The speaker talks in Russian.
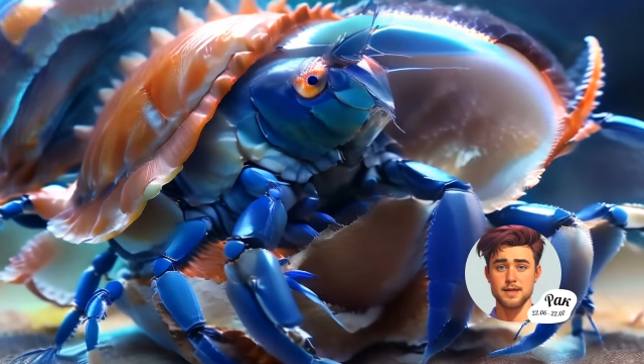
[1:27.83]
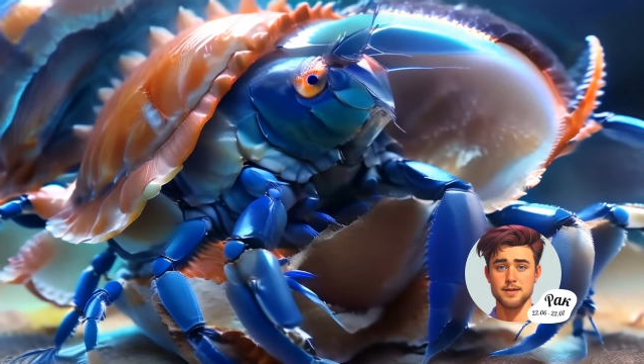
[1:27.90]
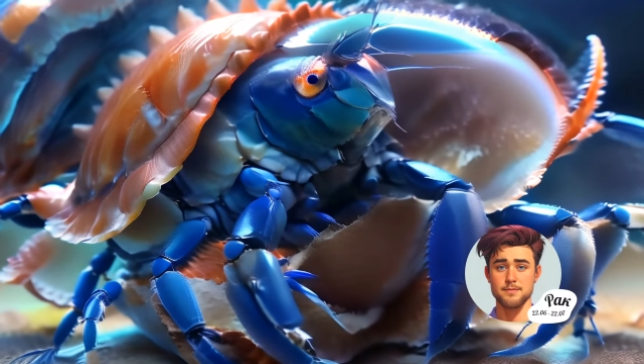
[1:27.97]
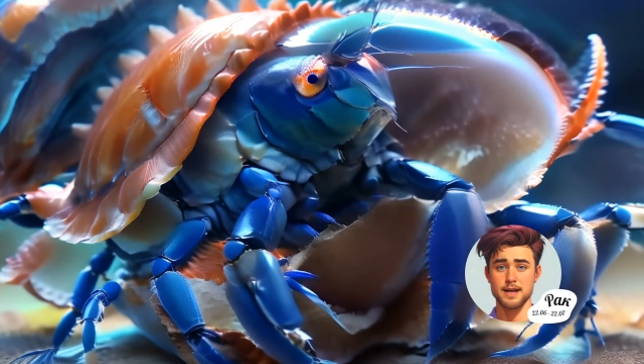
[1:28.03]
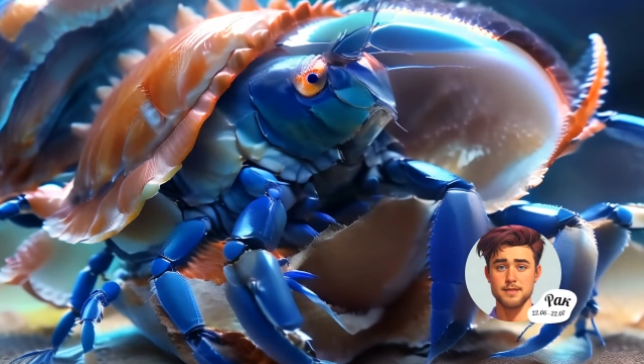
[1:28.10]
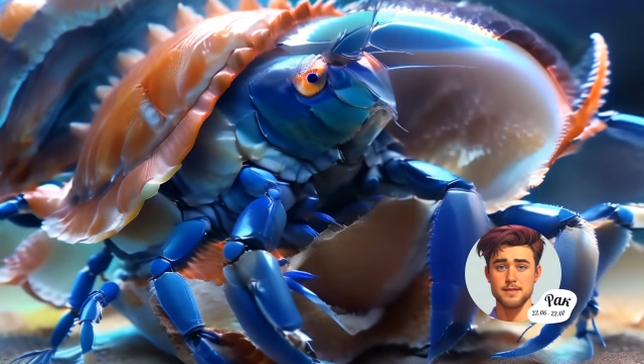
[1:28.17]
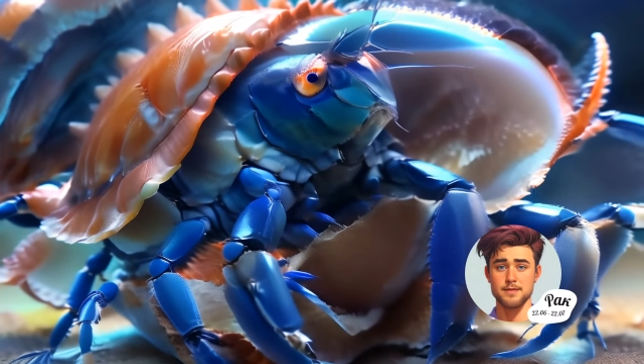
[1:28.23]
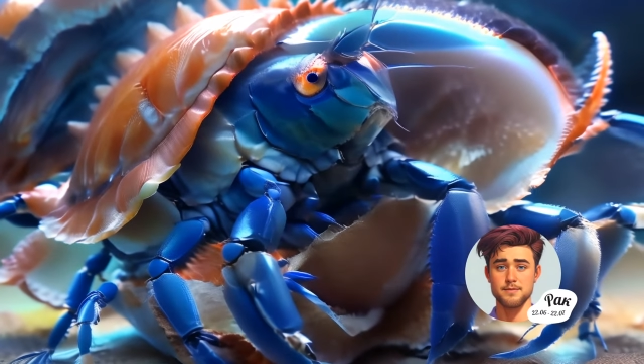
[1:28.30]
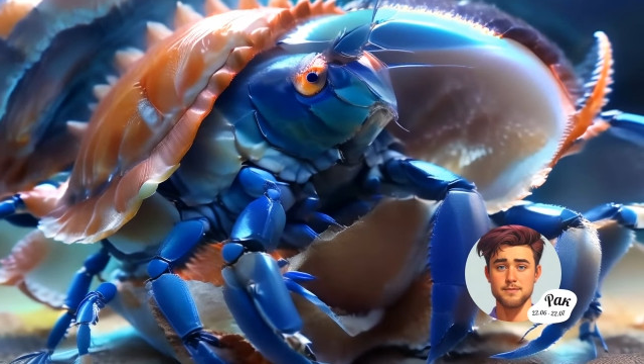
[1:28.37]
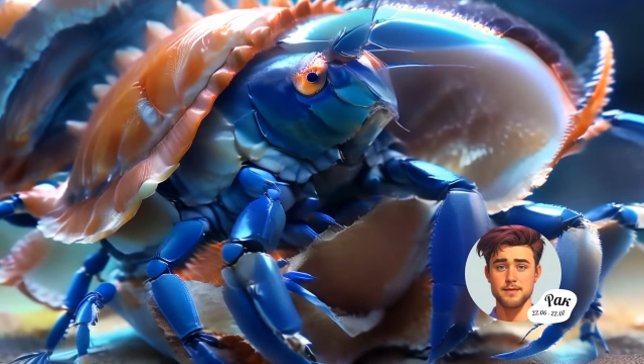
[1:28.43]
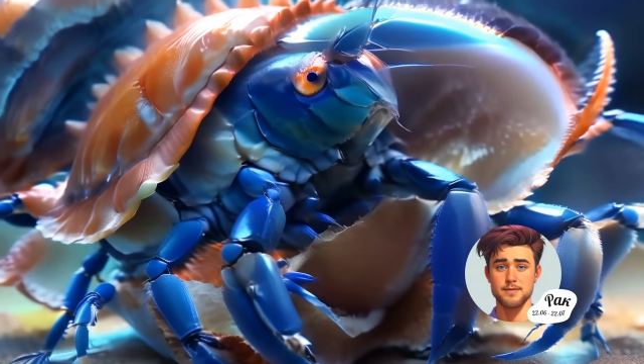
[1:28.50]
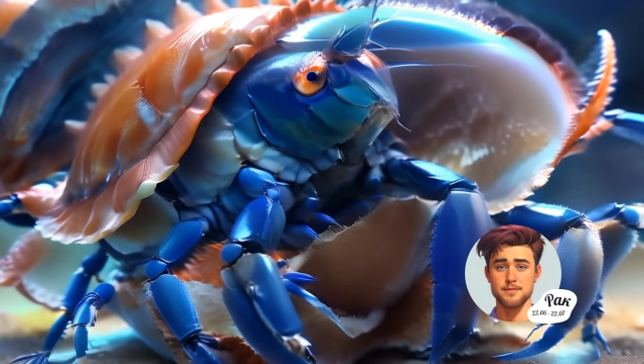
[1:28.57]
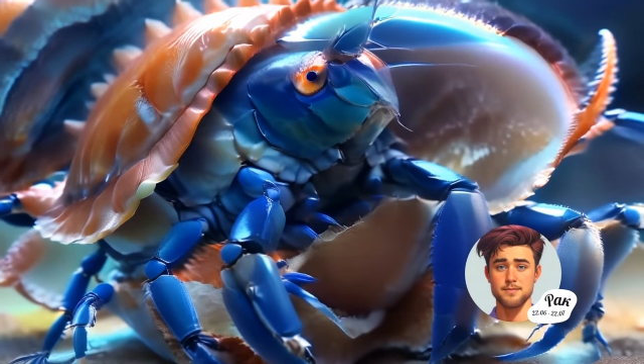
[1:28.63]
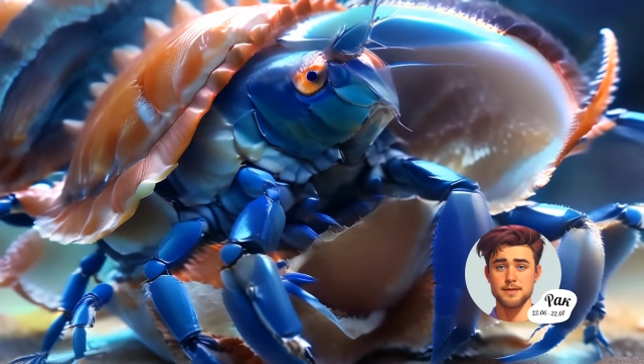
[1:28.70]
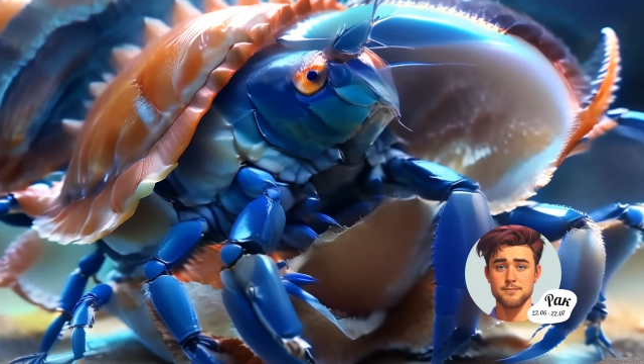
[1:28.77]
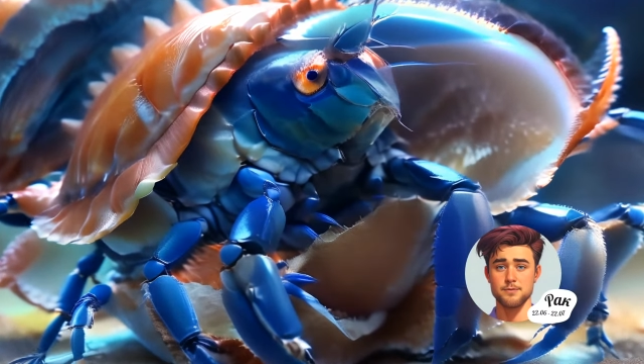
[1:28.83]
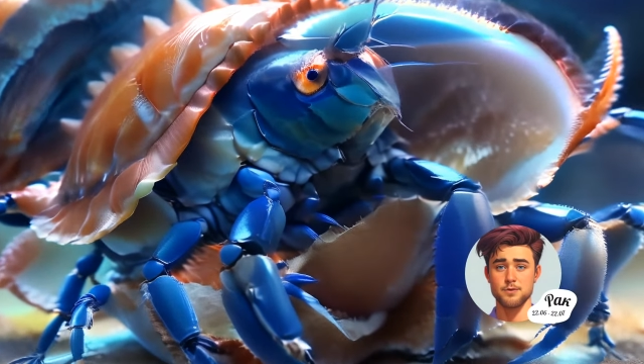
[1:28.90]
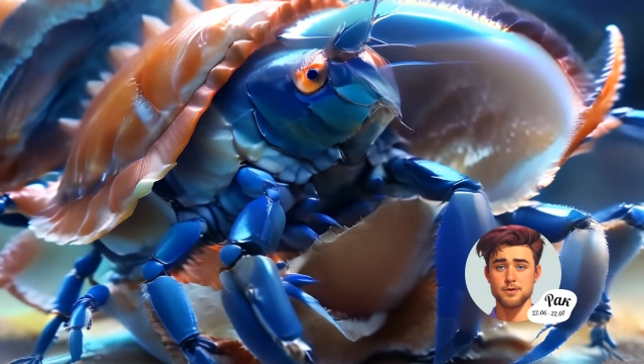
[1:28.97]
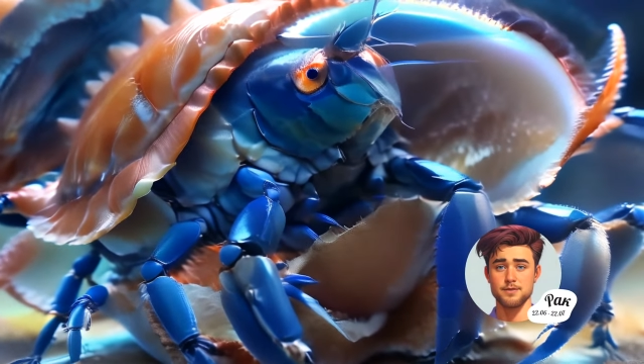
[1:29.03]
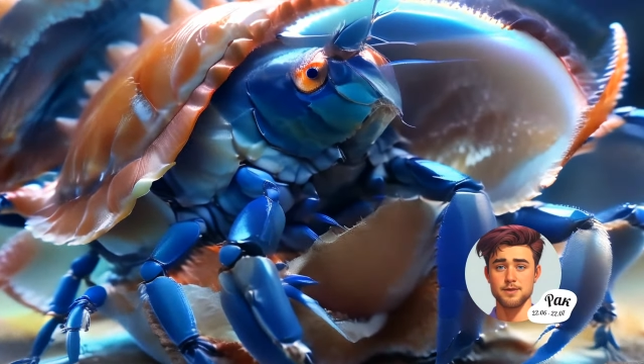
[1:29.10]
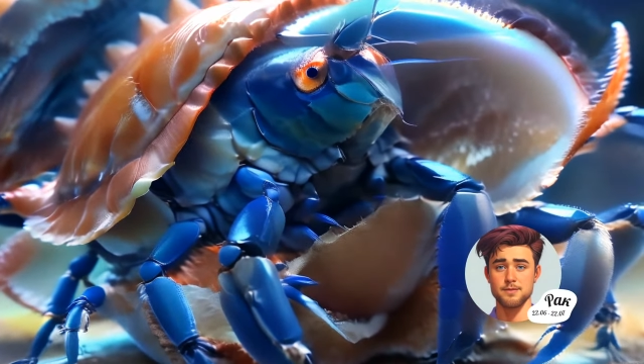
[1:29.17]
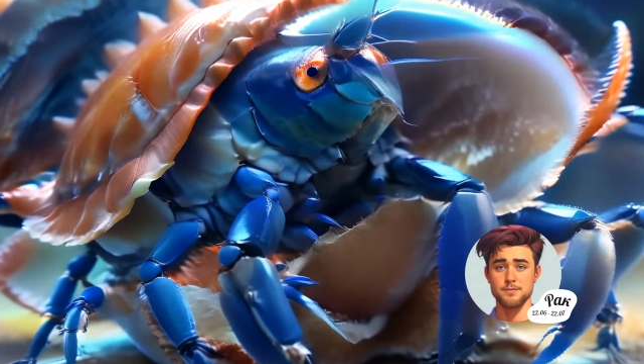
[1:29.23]
Раки известны
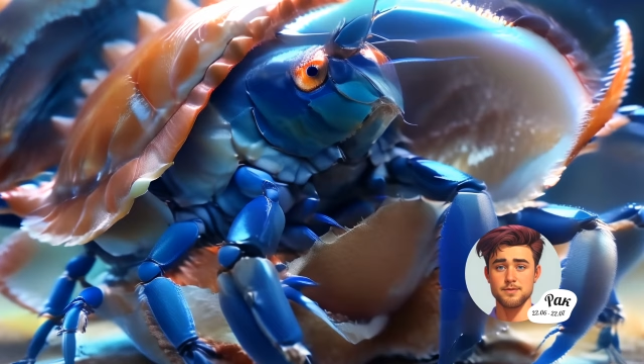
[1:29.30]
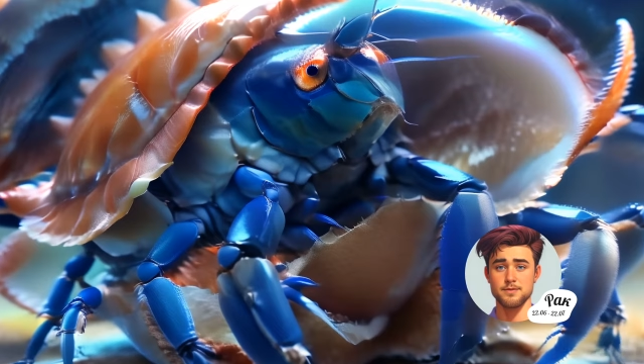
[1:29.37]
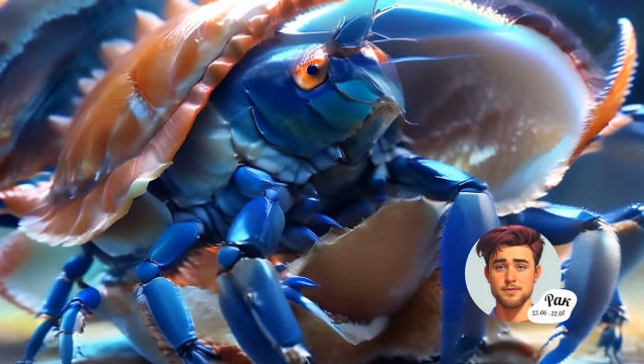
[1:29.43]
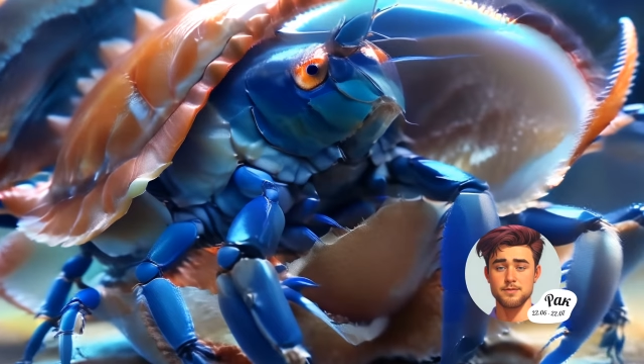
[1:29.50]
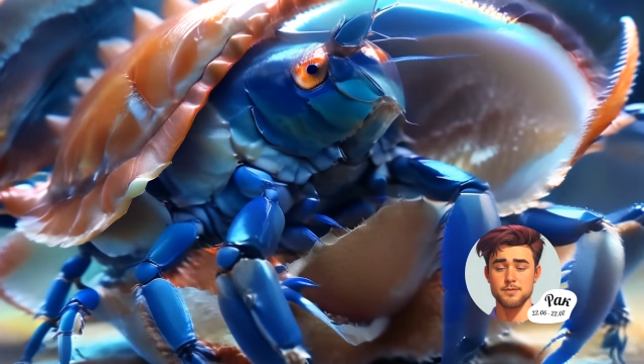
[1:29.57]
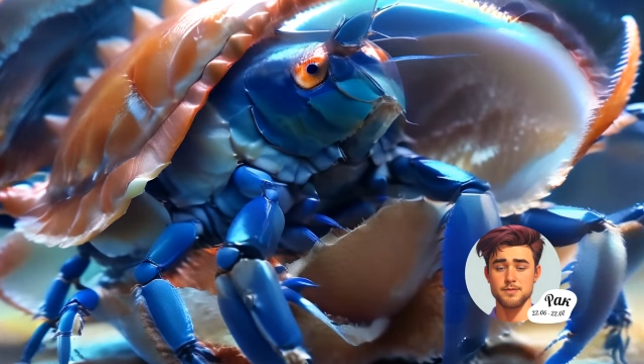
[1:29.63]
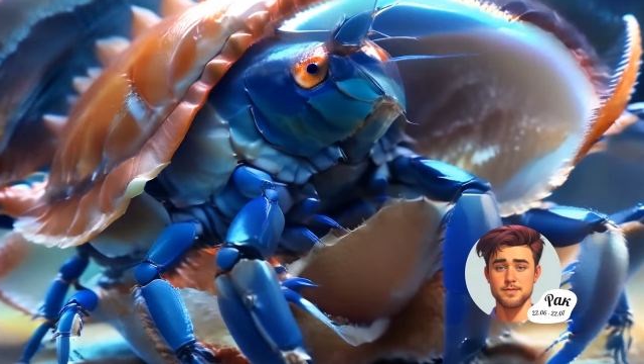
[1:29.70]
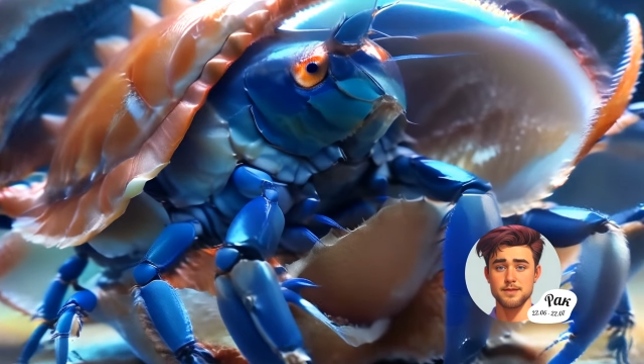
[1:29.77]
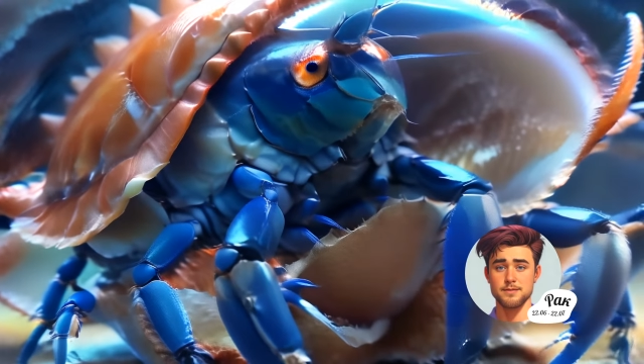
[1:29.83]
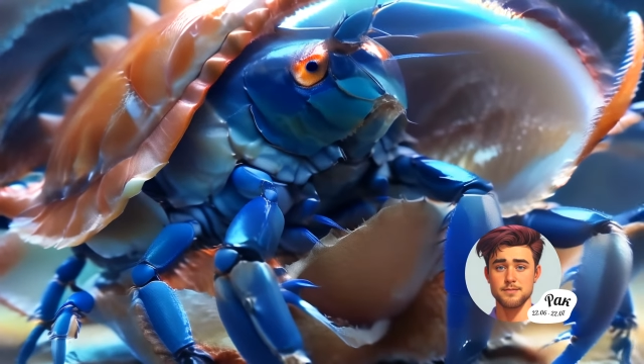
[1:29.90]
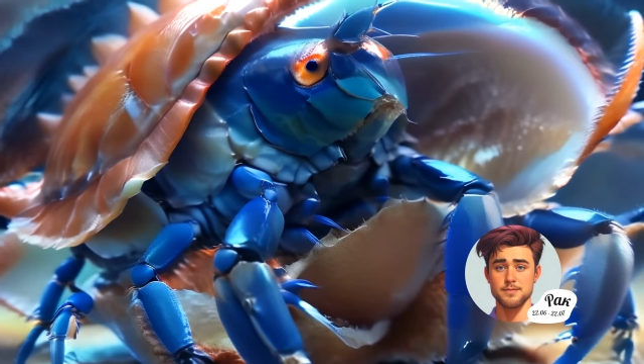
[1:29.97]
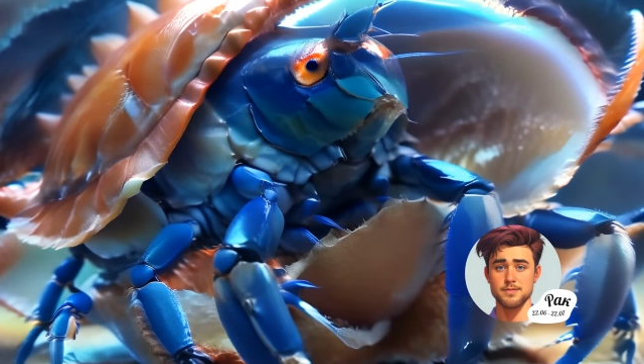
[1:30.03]
тонким и чувствительным